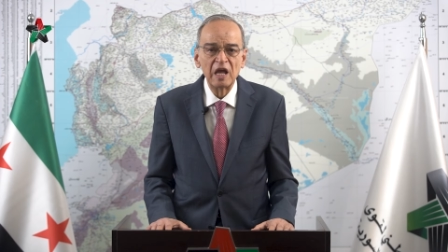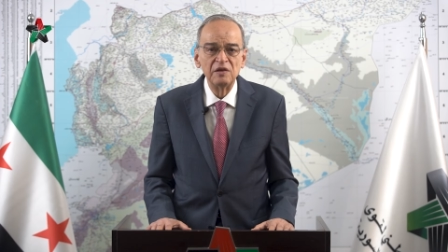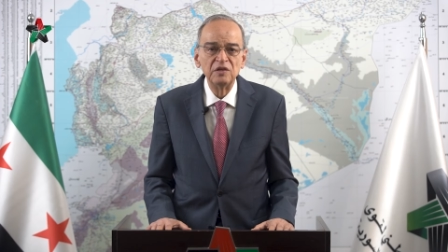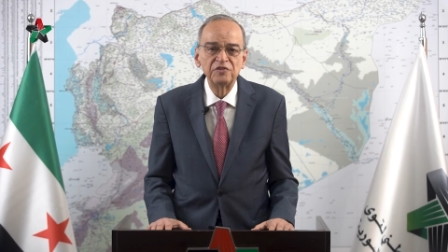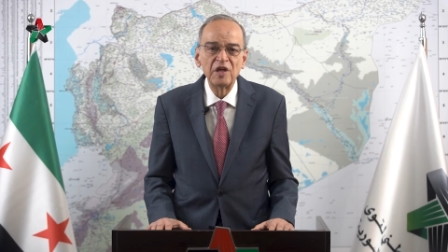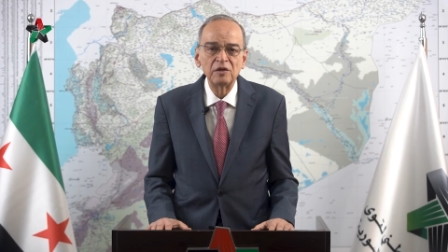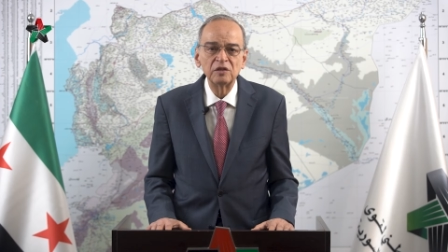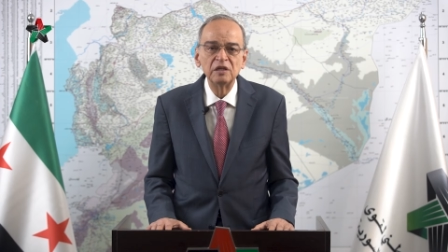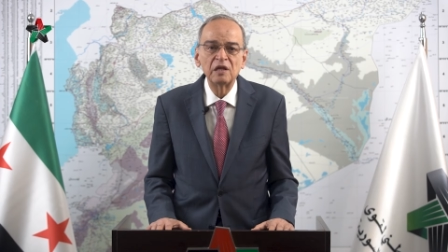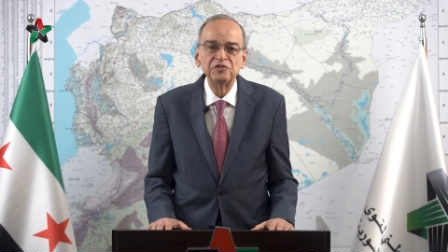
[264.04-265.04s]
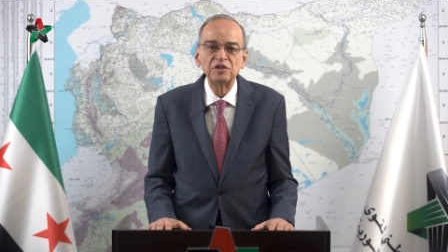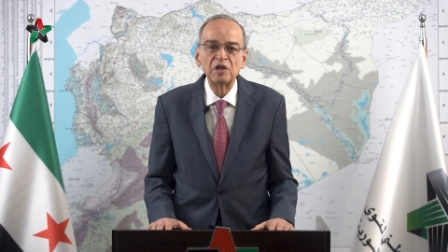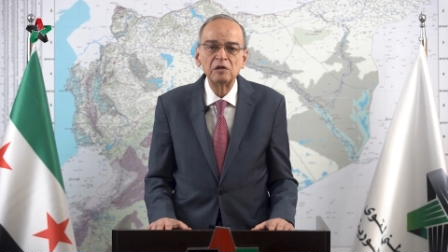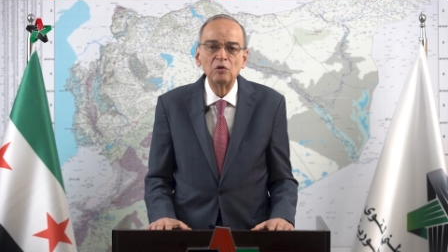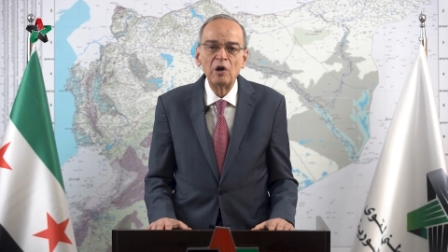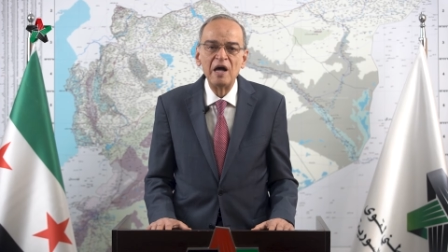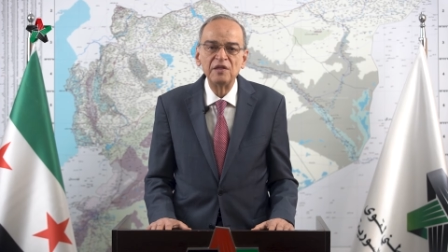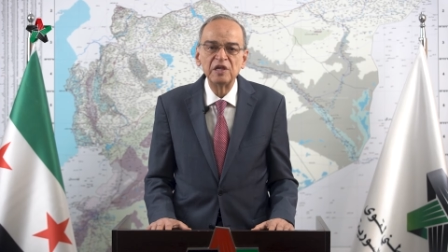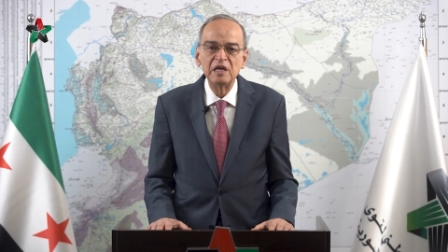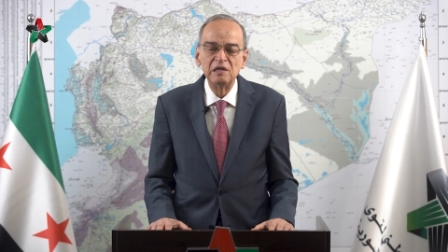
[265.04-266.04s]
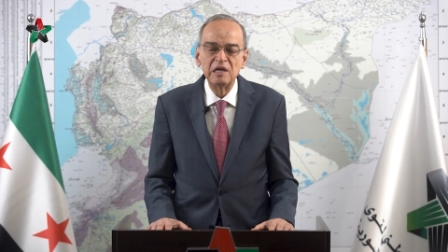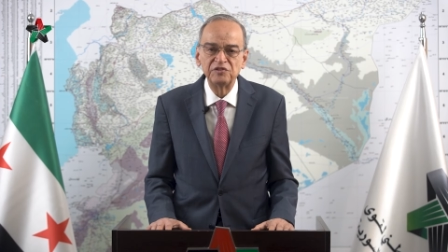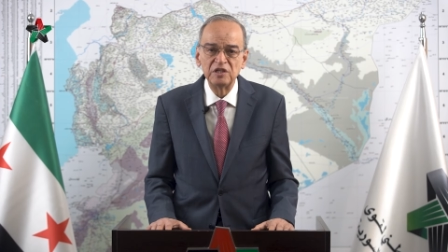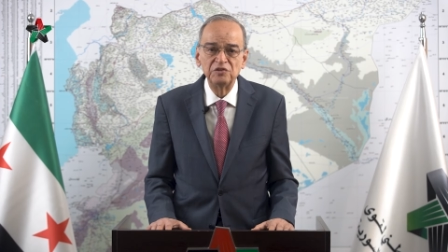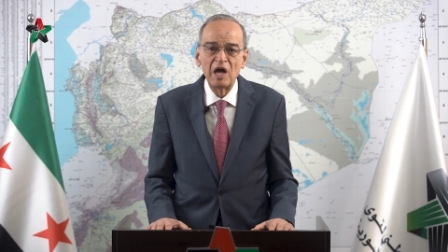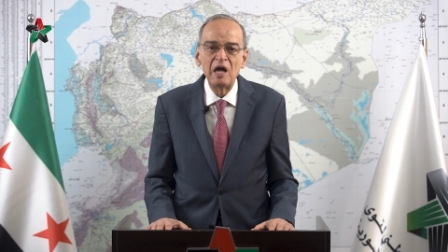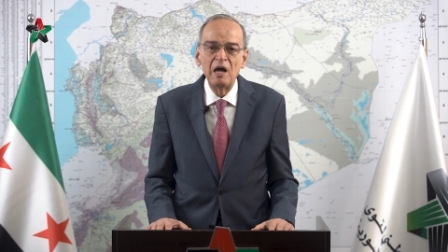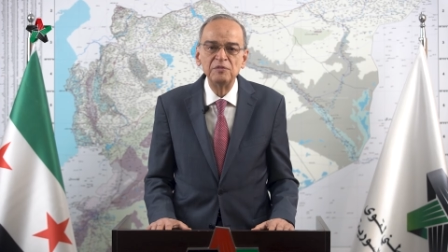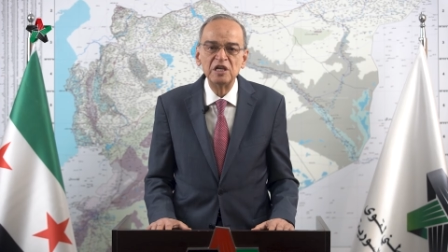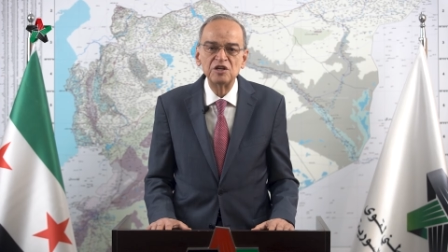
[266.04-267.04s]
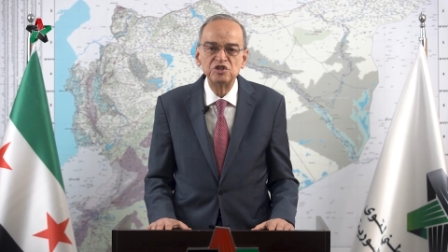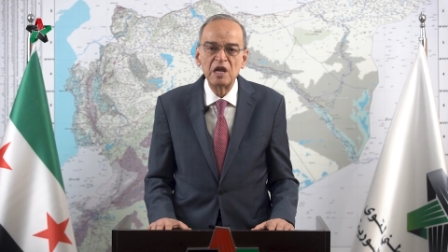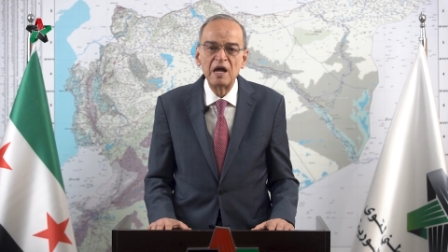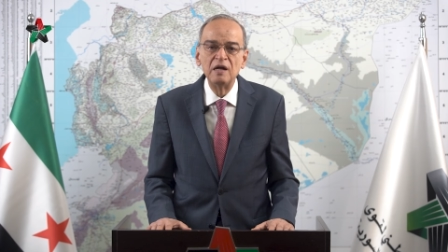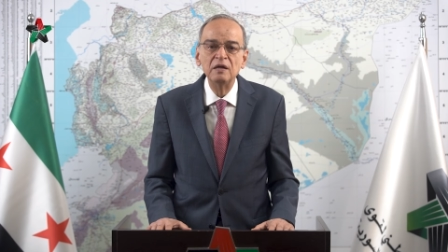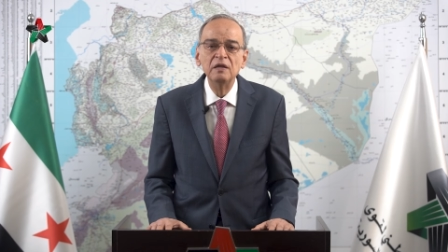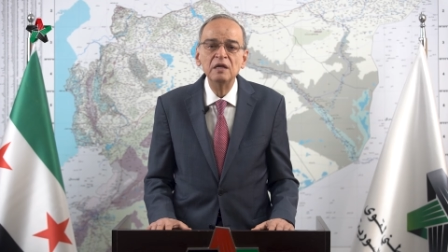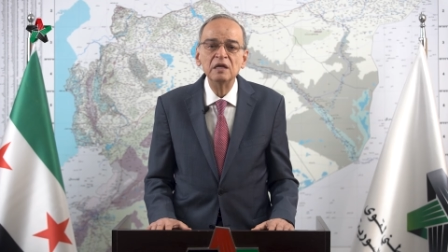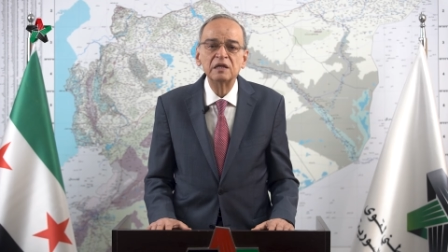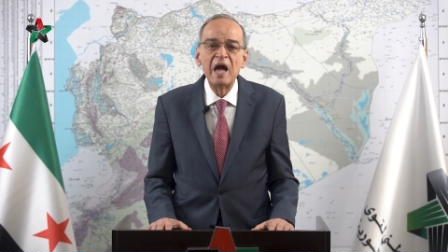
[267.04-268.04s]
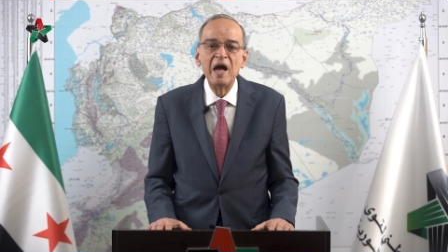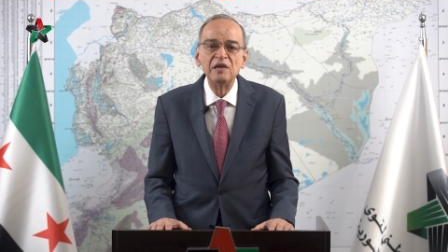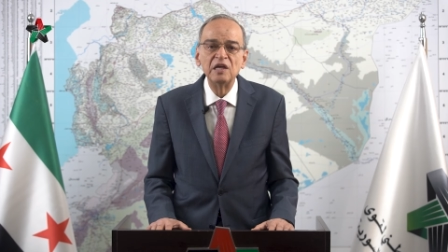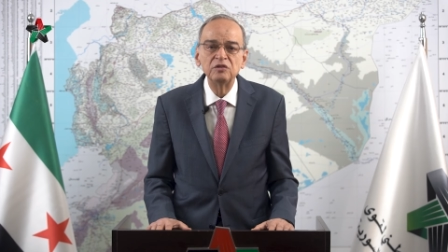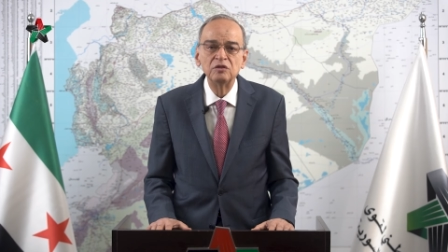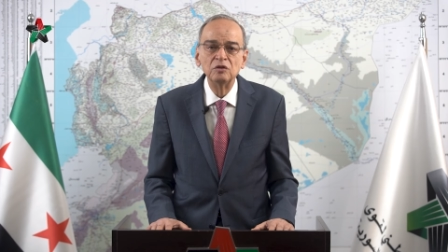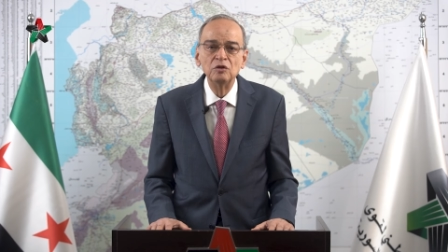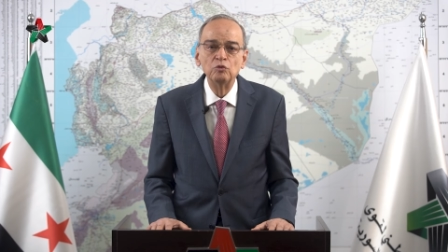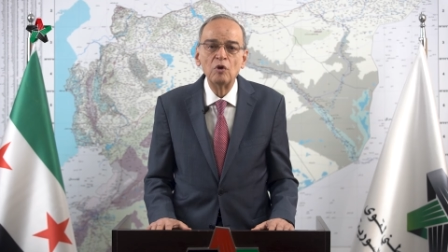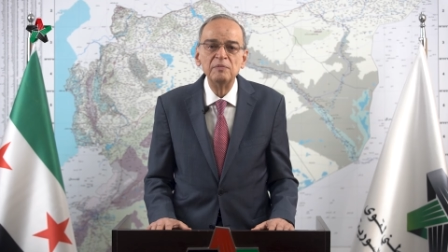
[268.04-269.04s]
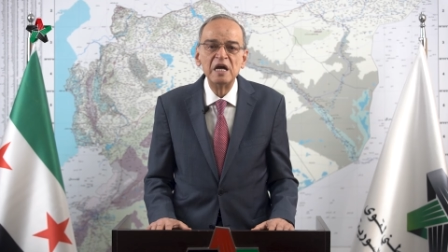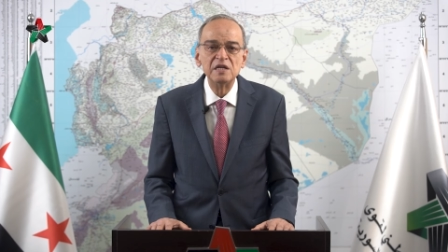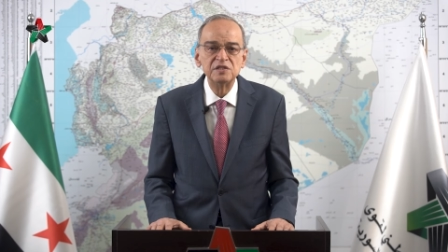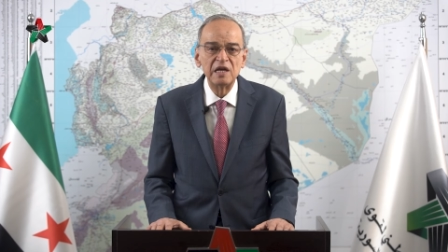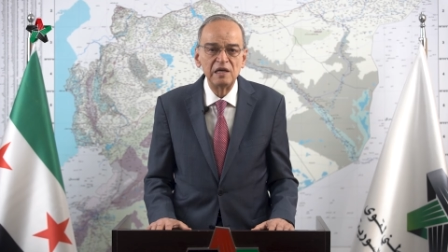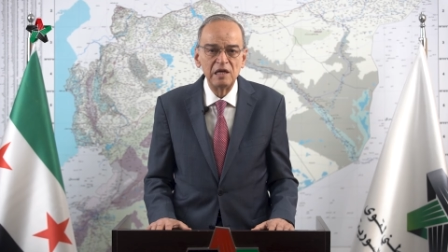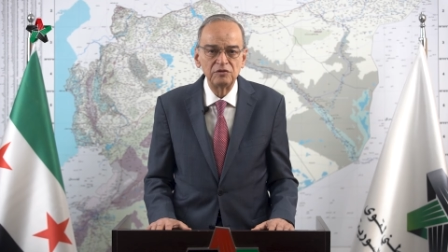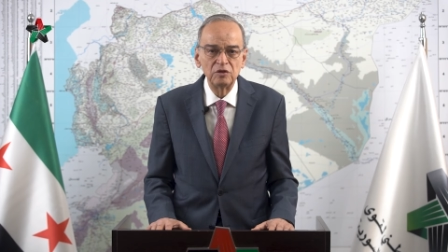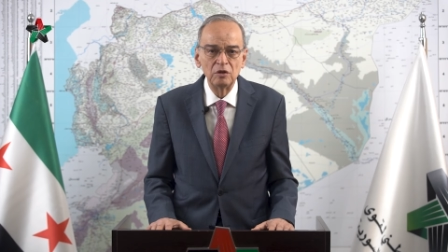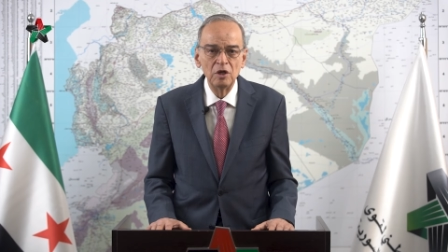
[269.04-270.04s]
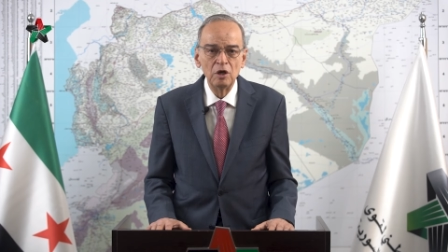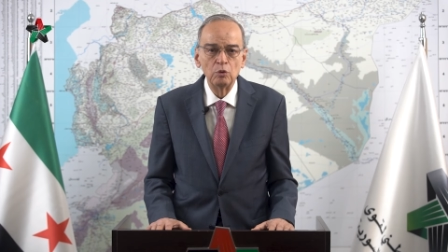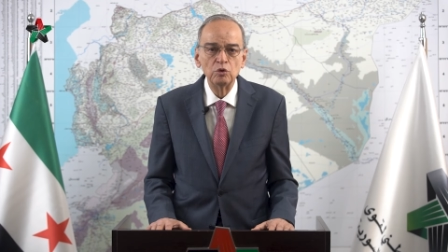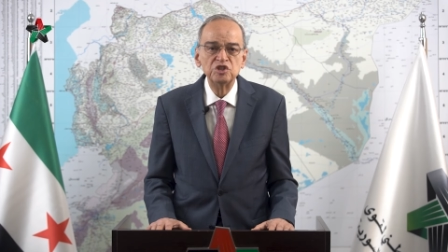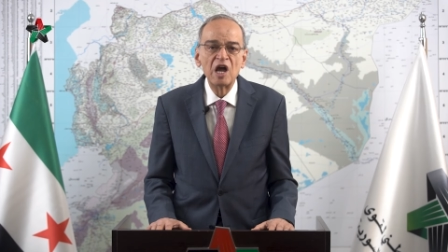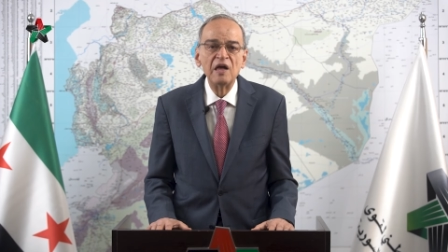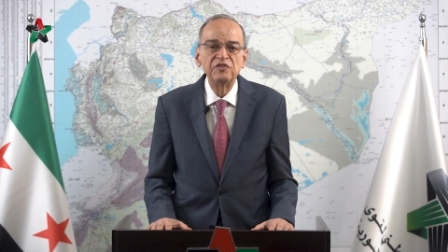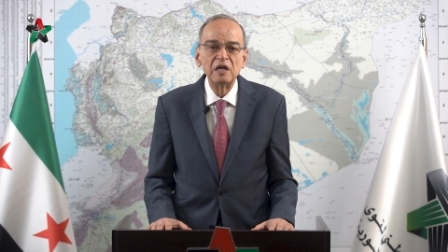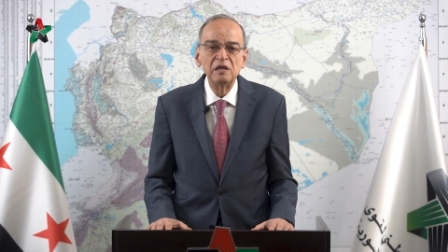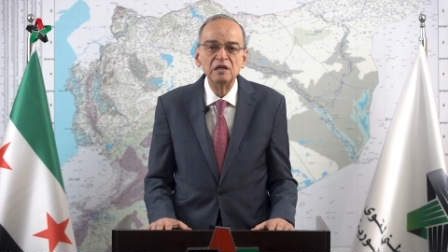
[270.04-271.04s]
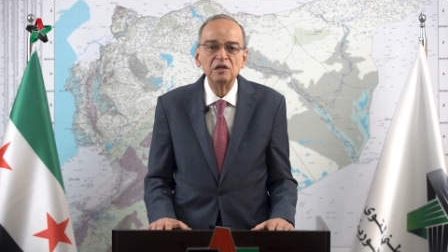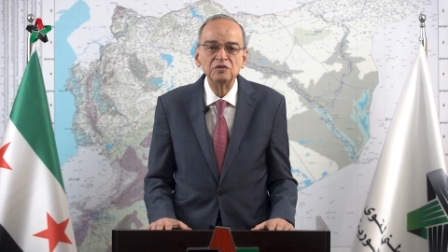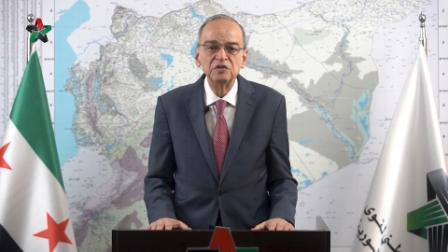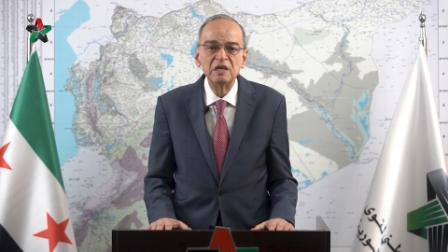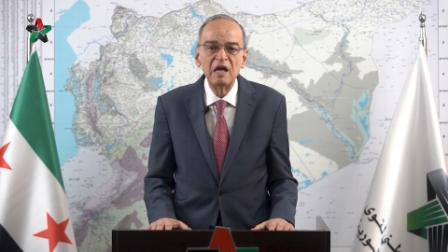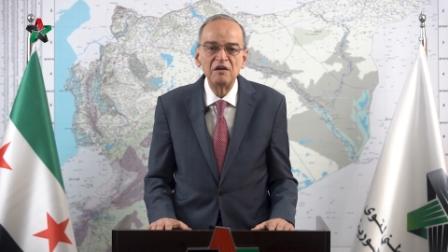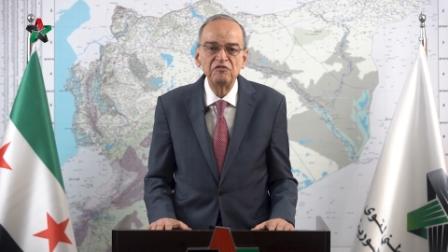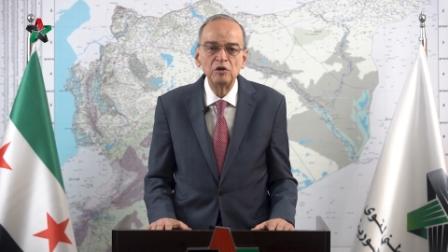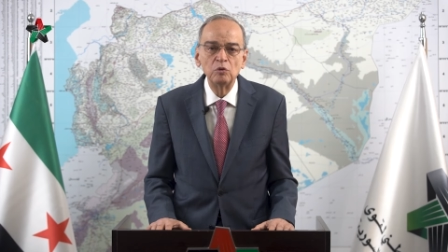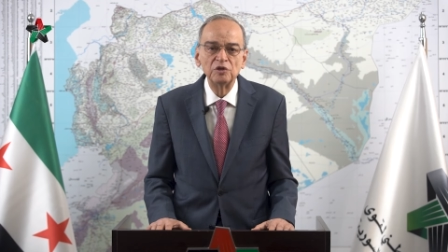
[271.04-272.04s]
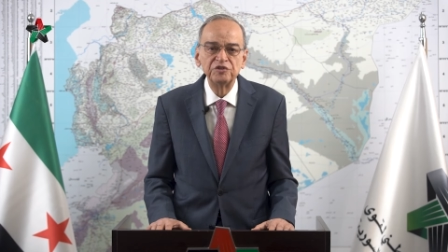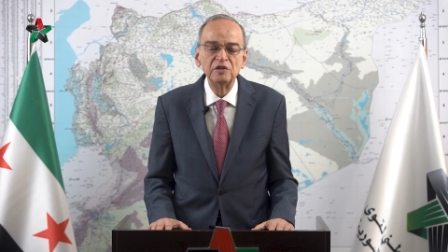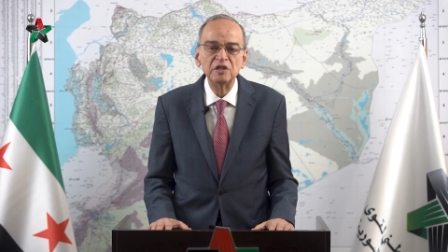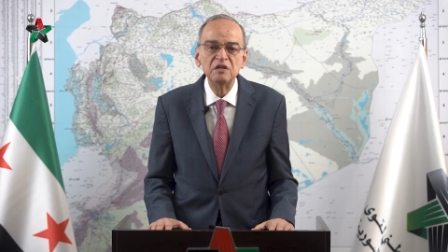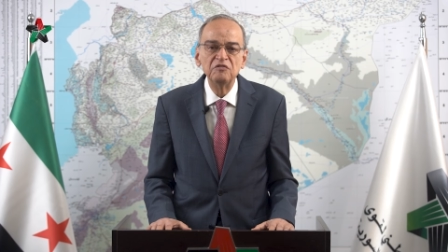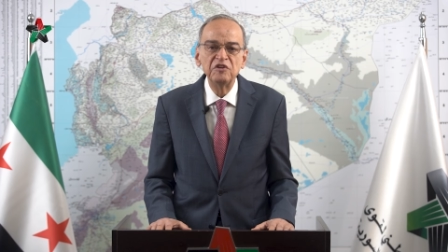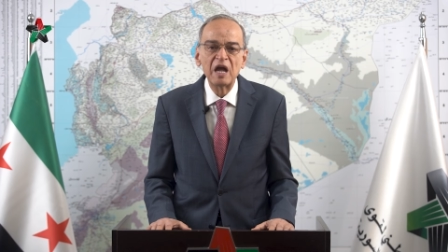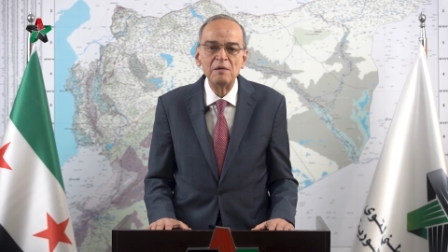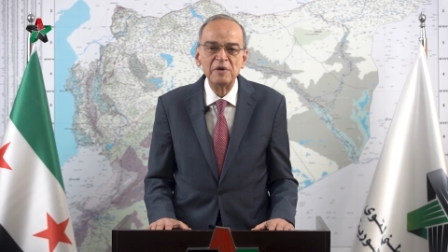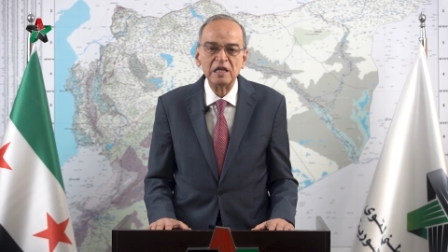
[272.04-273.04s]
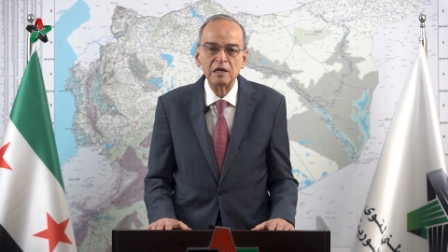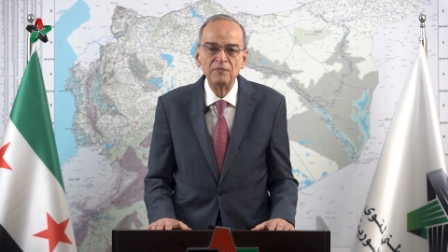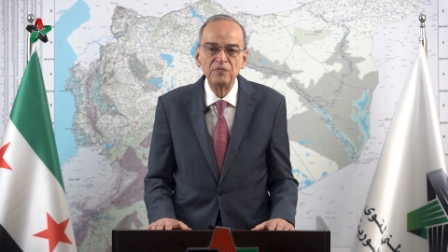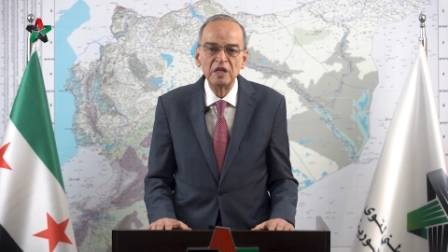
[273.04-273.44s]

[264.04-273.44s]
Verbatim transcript: ان تحقيق تطلعاته التي ضحى من اجلها كانت وما زالت وجهه الائتلاف الوطني في عمله